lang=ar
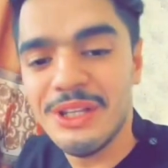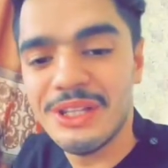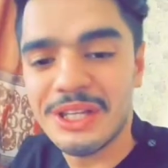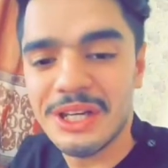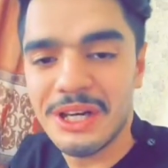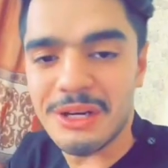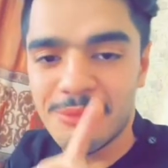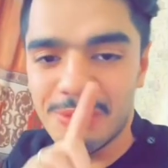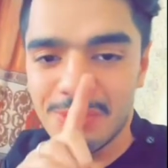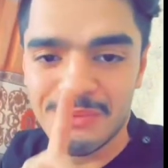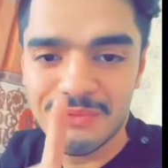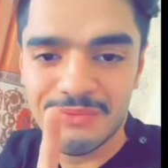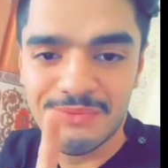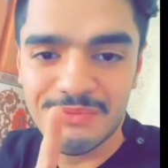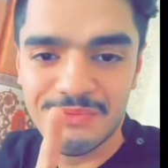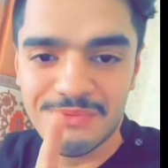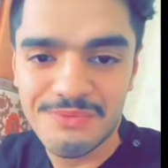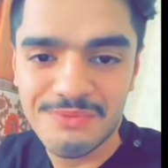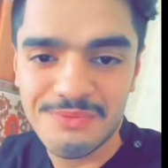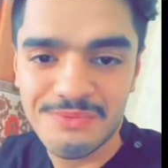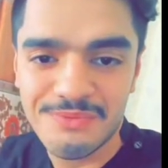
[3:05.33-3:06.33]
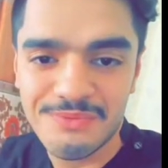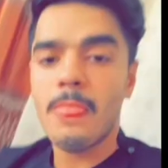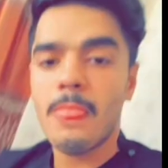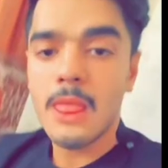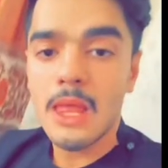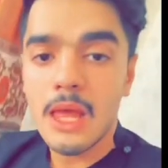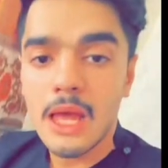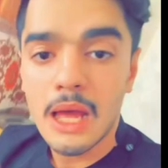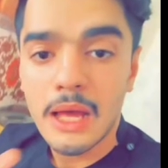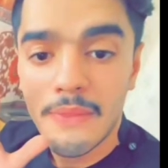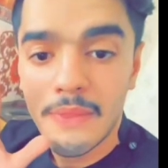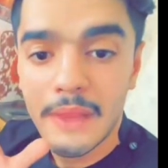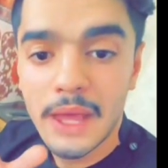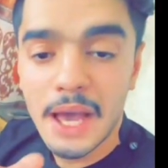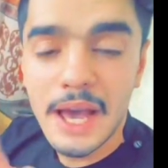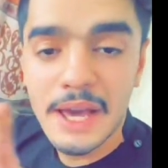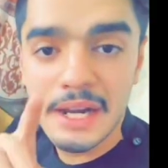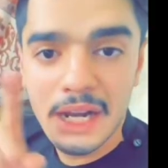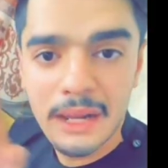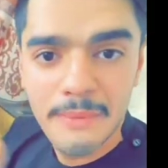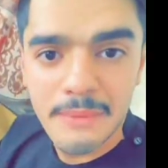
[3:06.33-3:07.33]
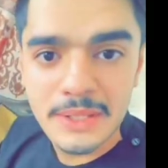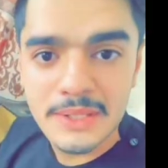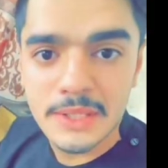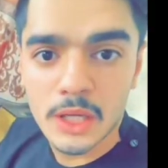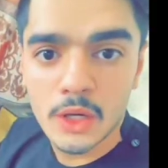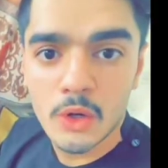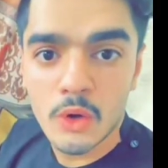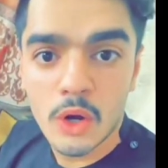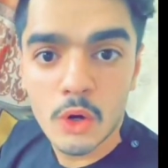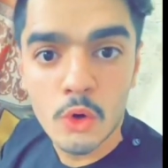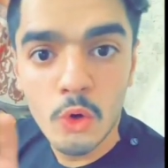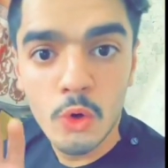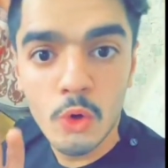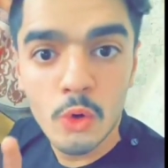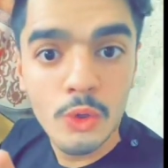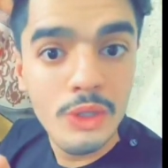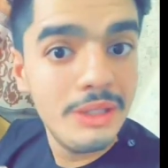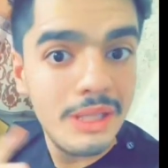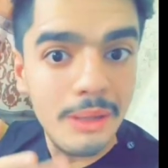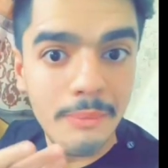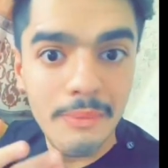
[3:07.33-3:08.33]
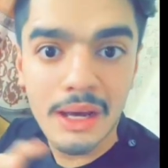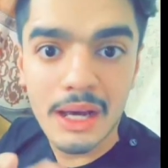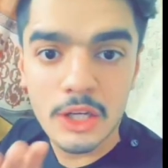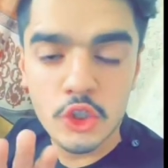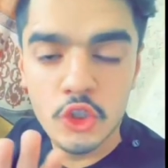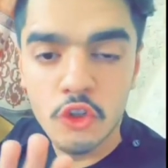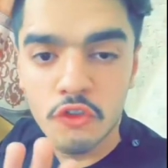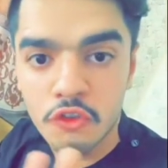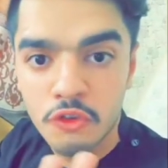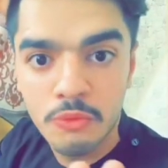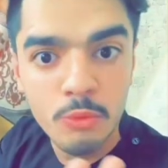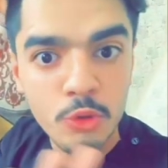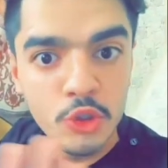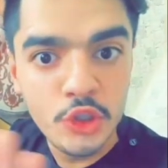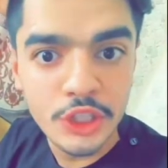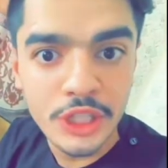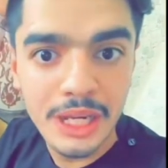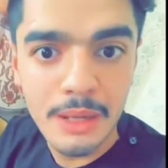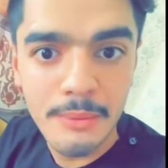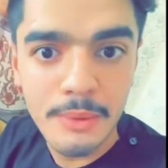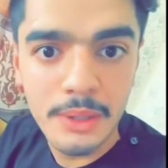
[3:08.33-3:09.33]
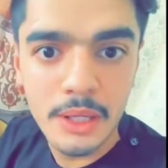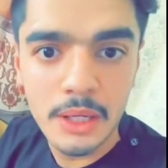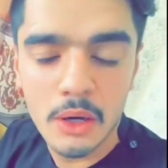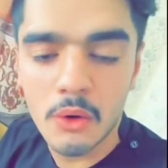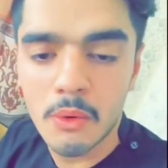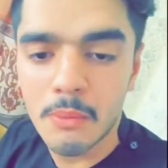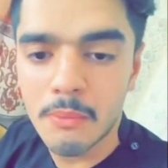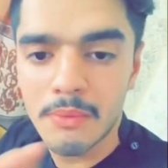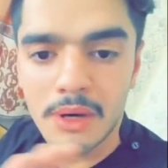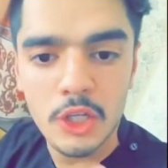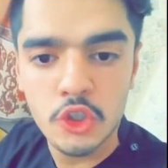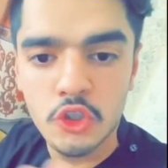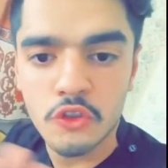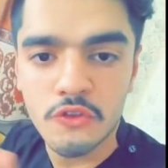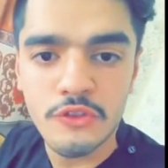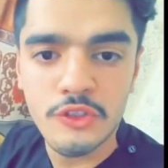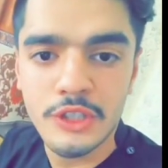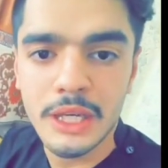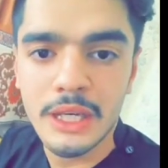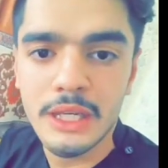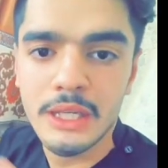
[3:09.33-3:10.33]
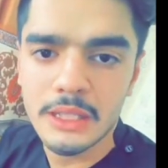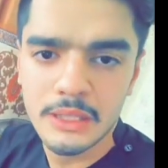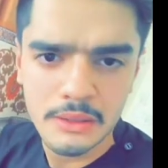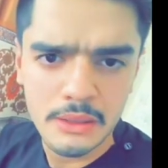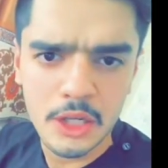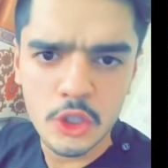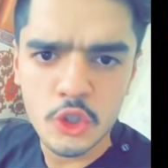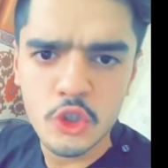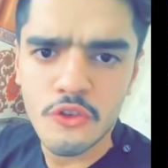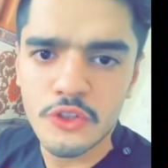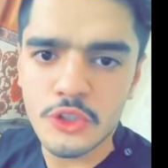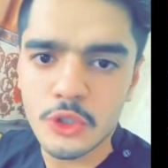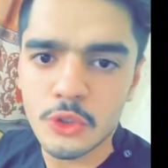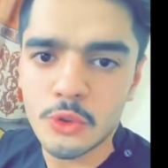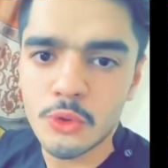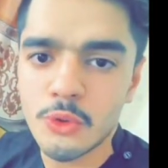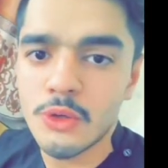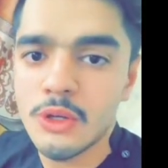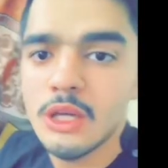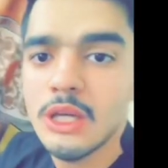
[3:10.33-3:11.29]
كابل دحين انا بساله اقول له انت ما شفت مشكله منهم ما شفت شيء اشوف ايش يقول